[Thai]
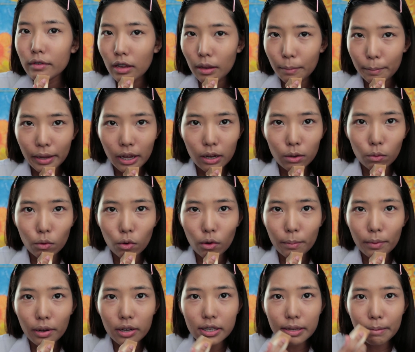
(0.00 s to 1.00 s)
เห็นไหมคะทุกคน
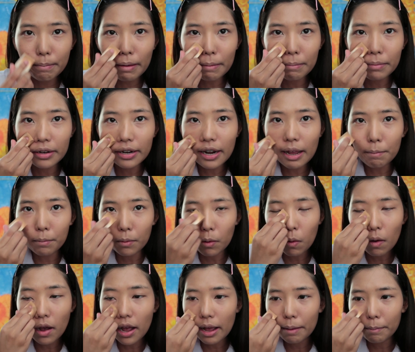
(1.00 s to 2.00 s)
มันก็จะปรับระดับ
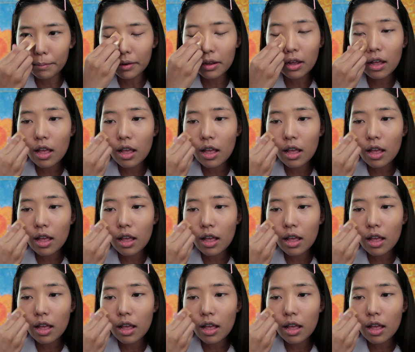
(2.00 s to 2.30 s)
ความ